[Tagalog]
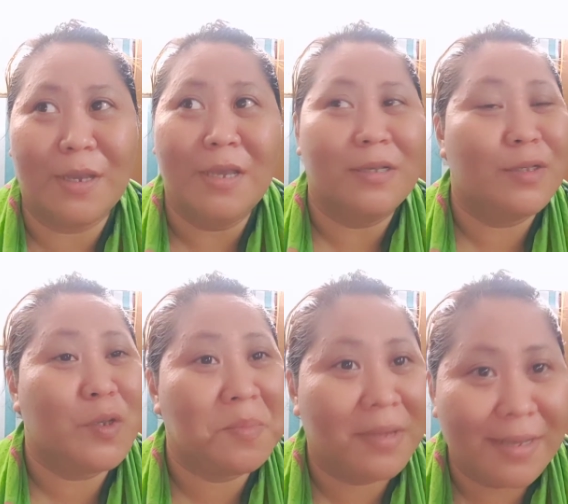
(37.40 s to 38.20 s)
So, sobrang
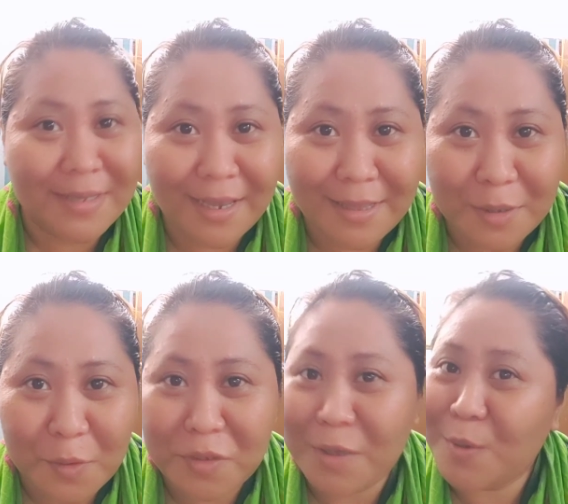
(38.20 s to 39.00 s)
excited ko, hindi
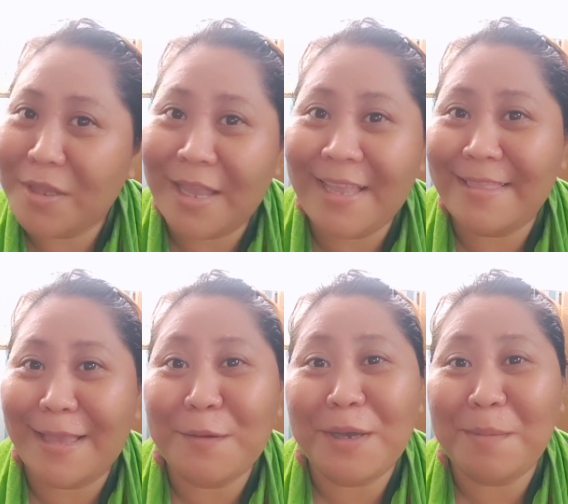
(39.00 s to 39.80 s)
ko na nahintay yung
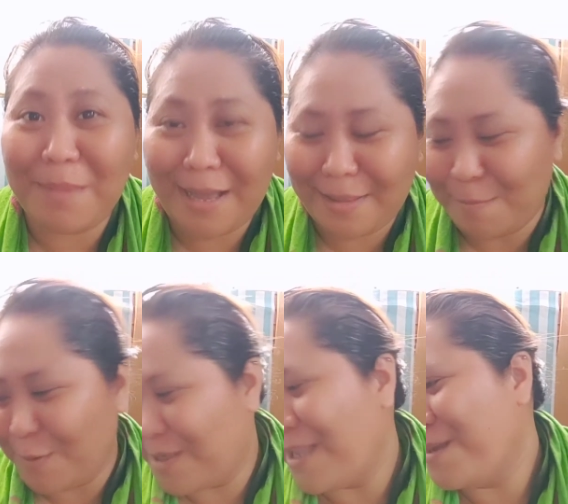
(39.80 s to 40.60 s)
iba. Nabuksan
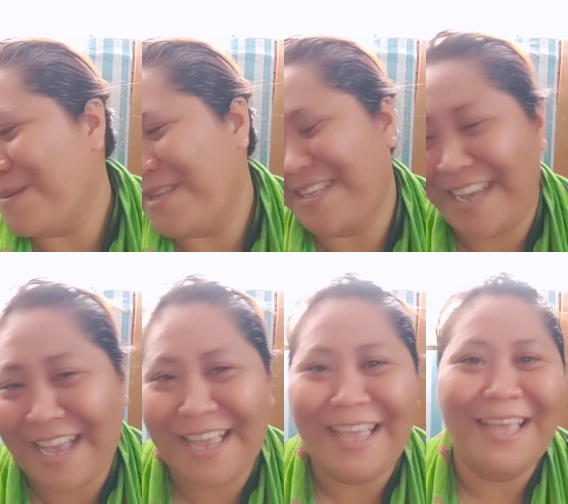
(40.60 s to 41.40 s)
ko na siya.
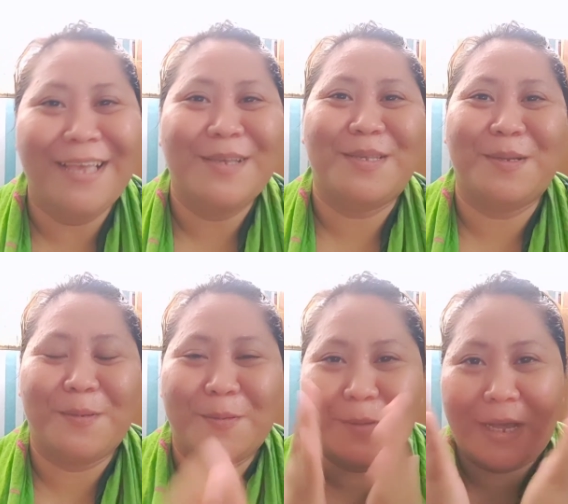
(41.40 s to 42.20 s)
So,
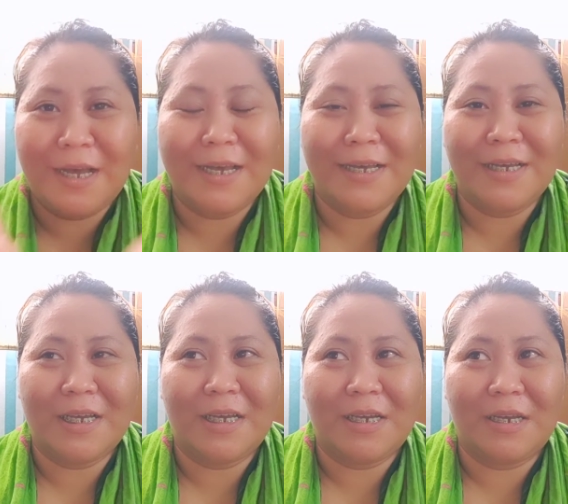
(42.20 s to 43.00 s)
ang uh, ah,
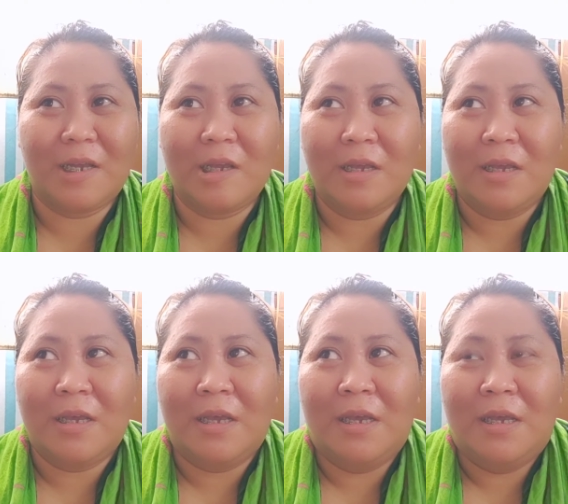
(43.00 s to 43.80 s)

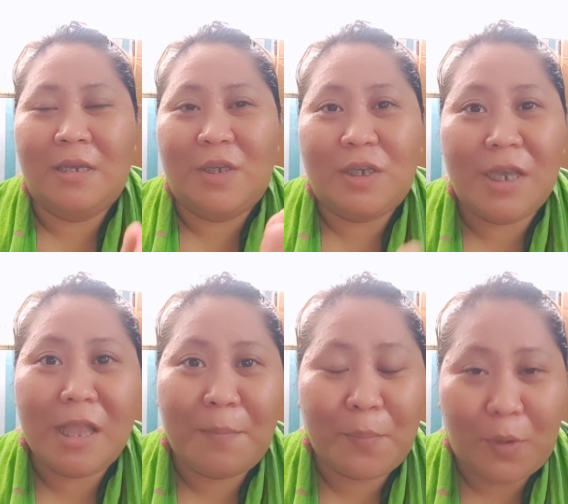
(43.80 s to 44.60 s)
shinap
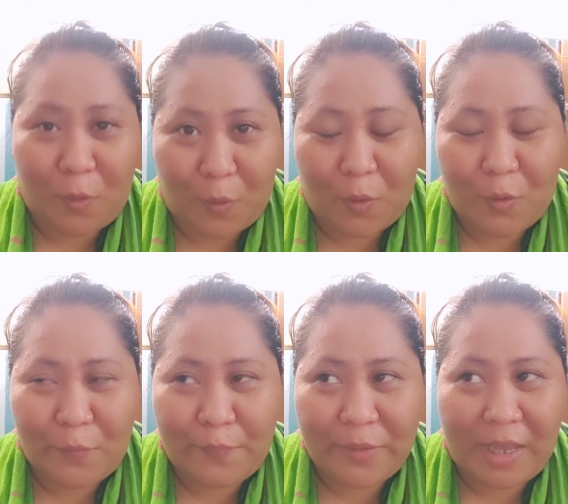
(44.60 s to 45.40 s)
ko
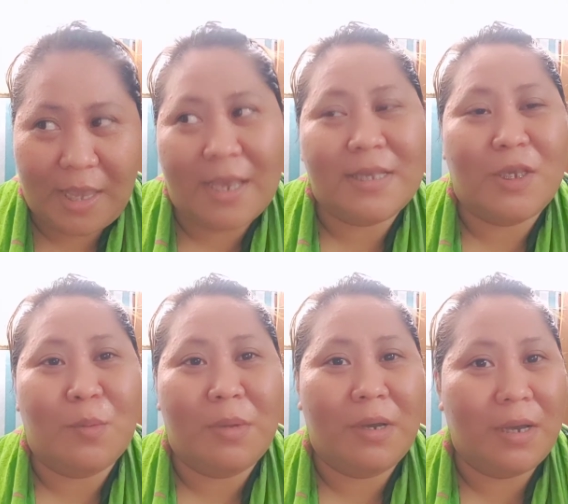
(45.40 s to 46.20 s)
is yung
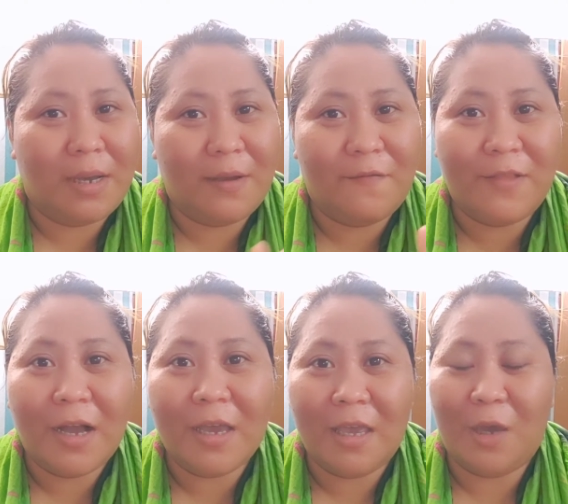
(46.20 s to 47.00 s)
mga vlogging
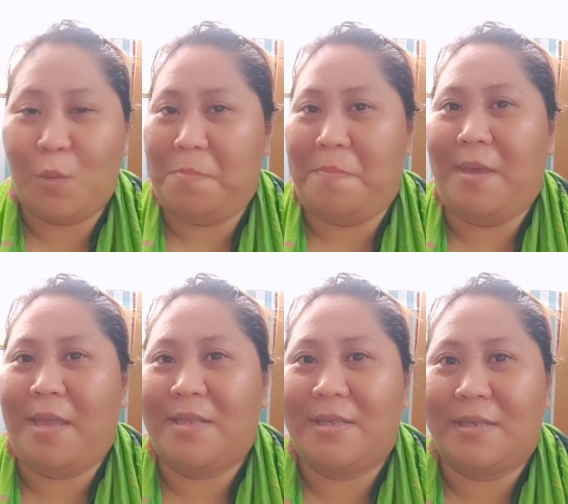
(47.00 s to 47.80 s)

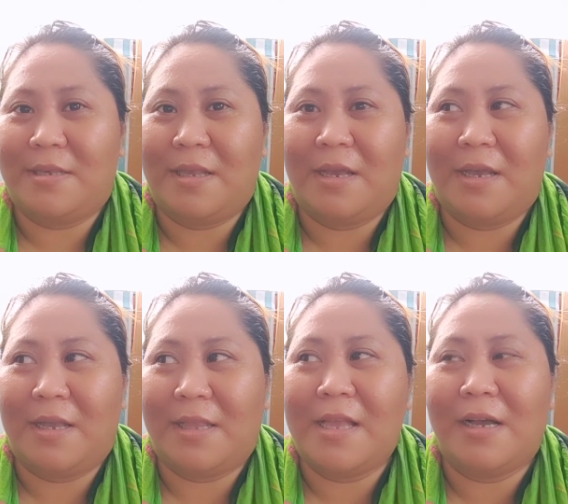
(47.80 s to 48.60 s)
equipments na
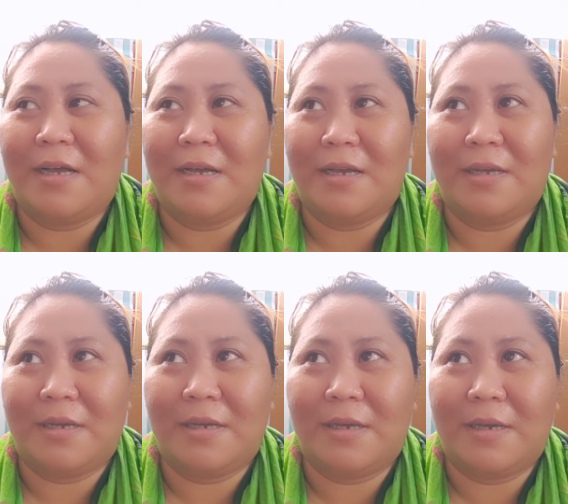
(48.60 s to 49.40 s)
talagang,
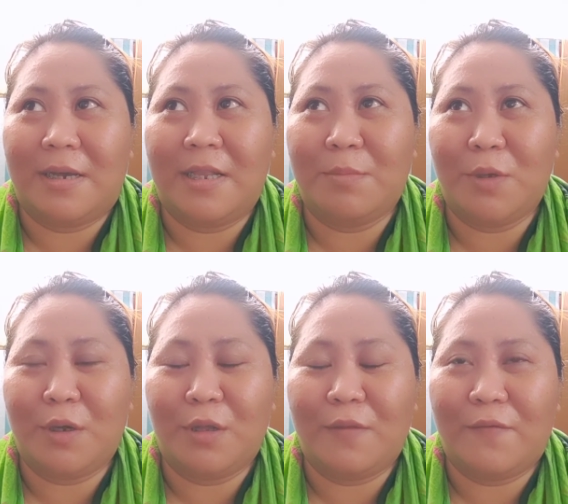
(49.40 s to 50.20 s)
alam mo yon
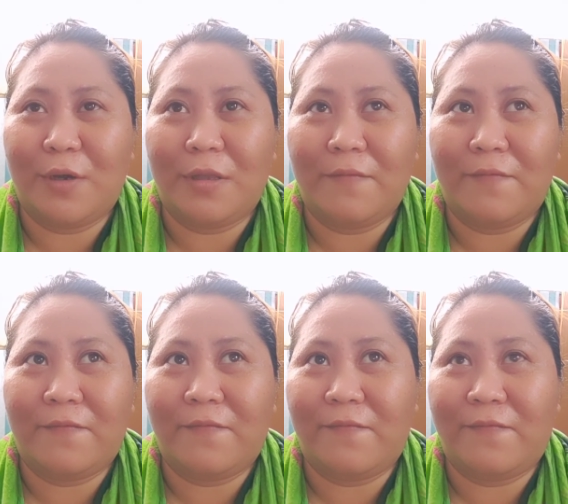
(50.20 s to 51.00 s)
for the
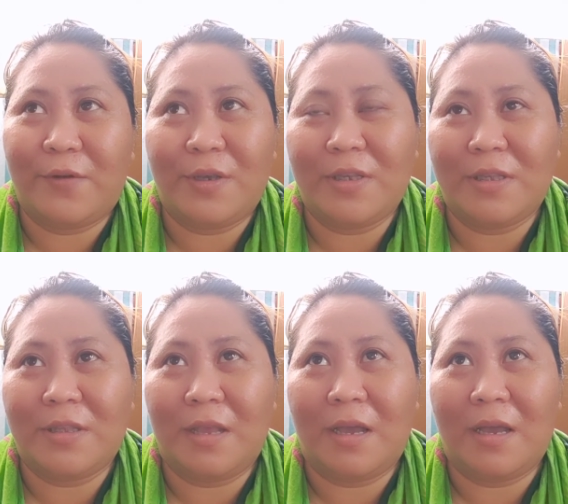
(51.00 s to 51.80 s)
first,
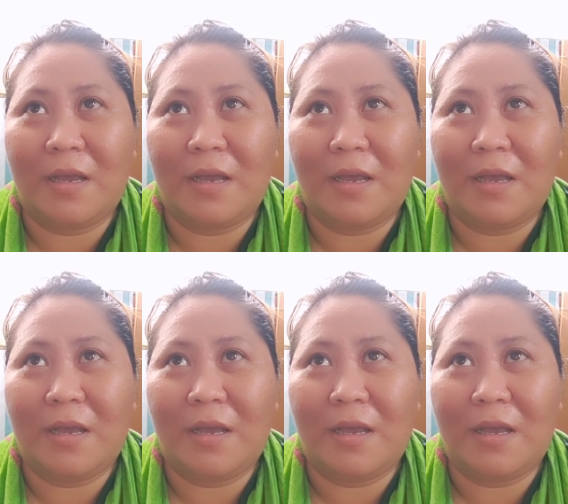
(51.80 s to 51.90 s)
uh,